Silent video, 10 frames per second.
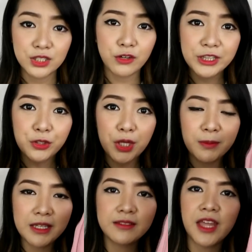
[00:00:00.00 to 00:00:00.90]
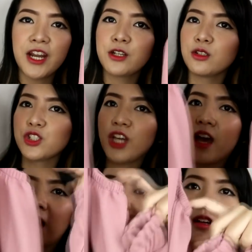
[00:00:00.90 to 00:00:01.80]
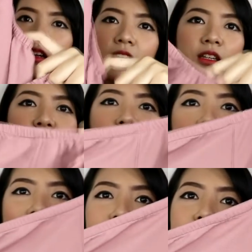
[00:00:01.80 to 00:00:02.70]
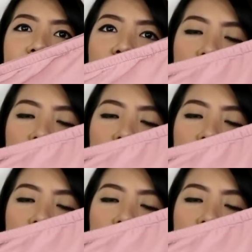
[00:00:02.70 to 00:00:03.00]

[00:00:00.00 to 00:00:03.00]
So, ito naman, terno siya. Yung top niya